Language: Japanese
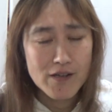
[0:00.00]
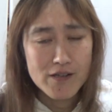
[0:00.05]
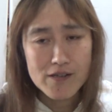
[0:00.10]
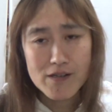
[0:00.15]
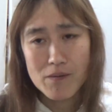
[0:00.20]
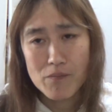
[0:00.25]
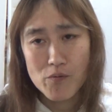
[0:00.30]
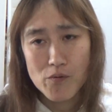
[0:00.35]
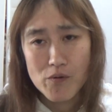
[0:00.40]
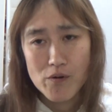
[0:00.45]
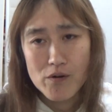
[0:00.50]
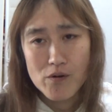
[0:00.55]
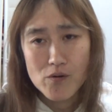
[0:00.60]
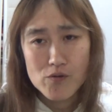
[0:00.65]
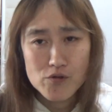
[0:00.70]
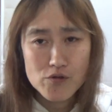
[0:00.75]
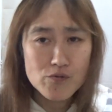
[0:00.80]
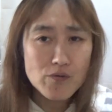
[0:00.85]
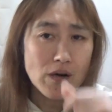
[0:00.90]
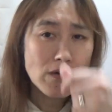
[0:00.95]
つかもう、
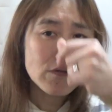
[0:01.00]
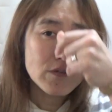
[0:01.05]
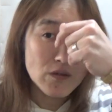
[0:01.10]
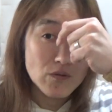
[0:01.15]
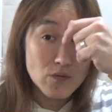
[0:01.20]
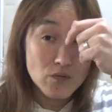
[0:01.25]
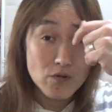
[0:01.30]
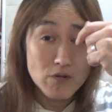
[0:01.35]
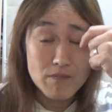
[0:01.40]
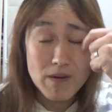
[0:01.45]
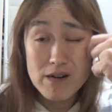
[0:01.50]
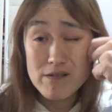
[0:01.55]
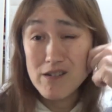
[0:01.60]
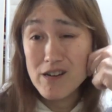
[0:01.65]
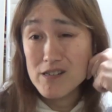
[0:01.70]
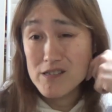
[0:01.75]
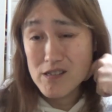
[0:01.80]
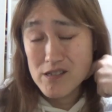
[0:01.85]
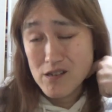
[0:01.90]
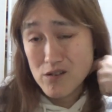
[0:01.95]
中学生の頃、丸
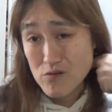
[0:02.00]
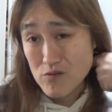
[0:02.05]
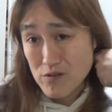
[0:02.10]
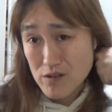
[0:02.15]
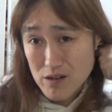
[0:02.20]
刈りしてた頃